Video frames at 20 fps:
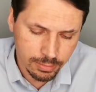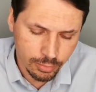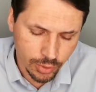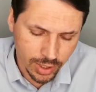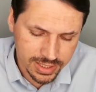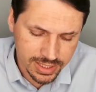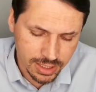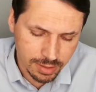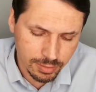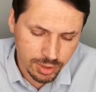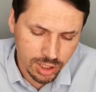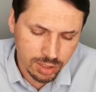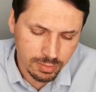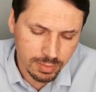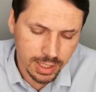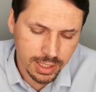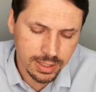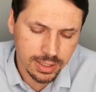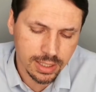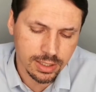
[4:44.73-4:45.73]
płaca
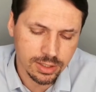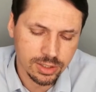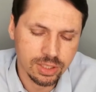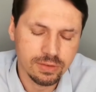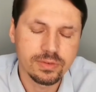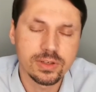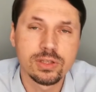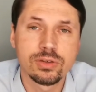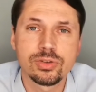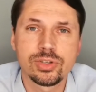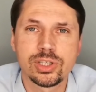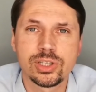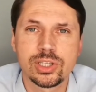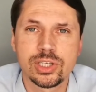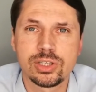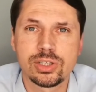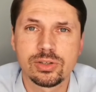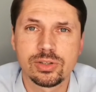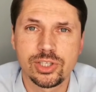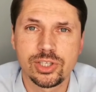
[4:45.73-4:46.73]
minimalna nie wynosi
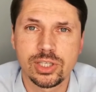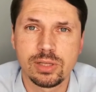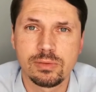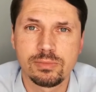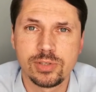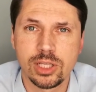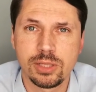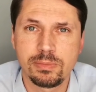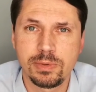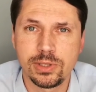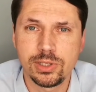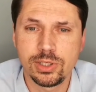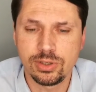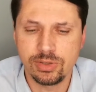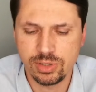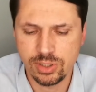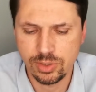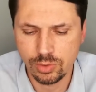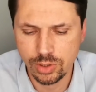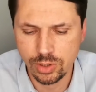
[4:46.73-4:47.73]

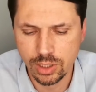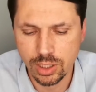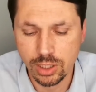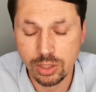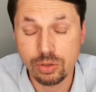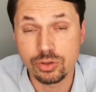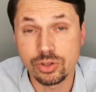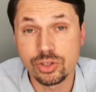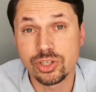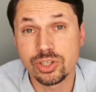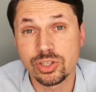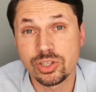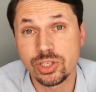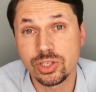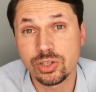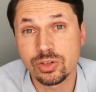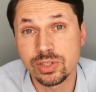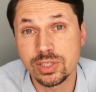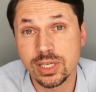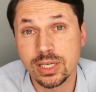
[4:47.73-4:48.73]
1750 zł, tylko
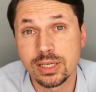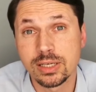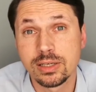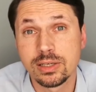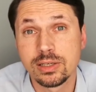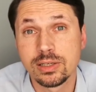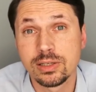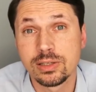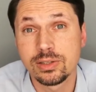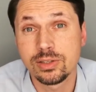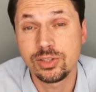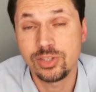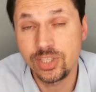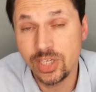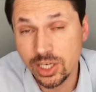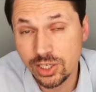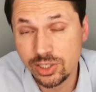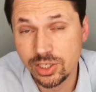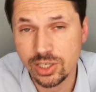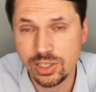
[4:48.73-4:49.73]

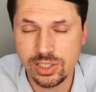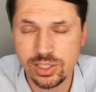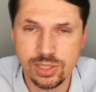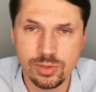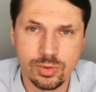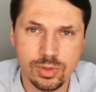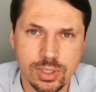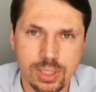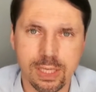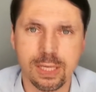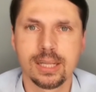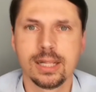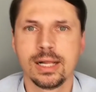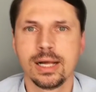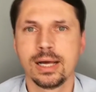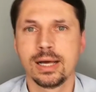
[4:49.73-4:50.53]
3010 zł,